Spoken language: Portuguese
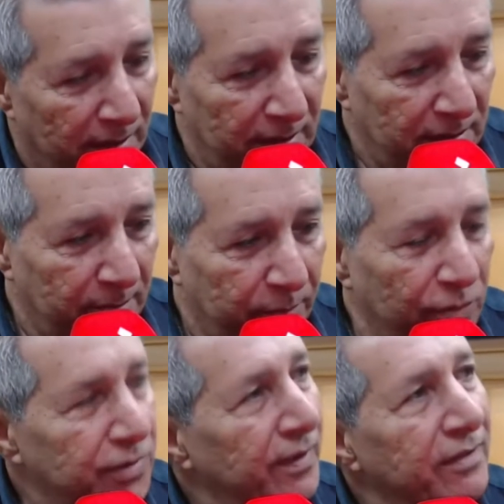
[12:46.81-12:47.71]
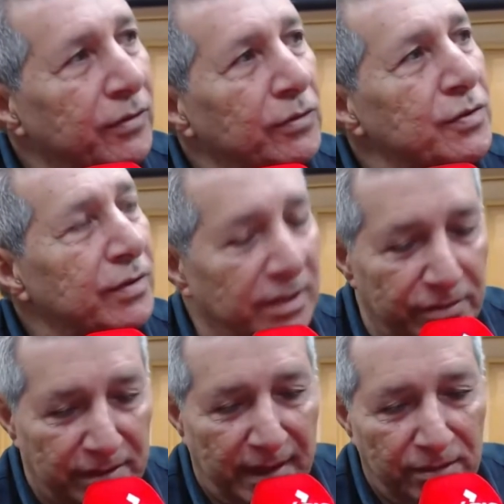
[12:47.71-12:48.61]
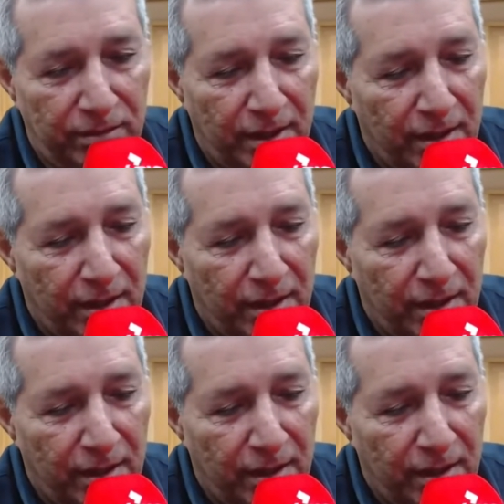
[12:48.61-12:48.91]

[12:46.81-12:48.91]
que, que possam revolucionar o Estado,